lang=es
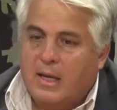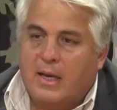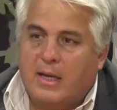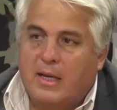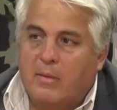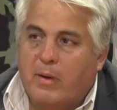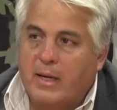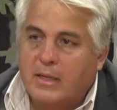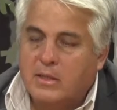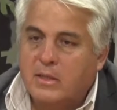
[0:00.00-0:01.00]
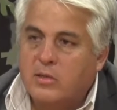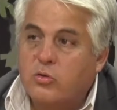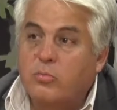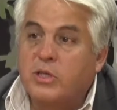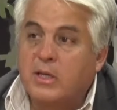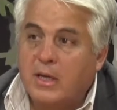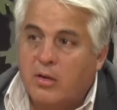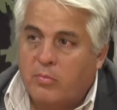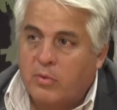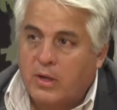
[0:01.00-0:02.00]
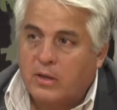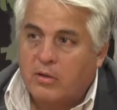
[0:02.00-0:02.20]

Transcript: en el país, subsidiados por el Estado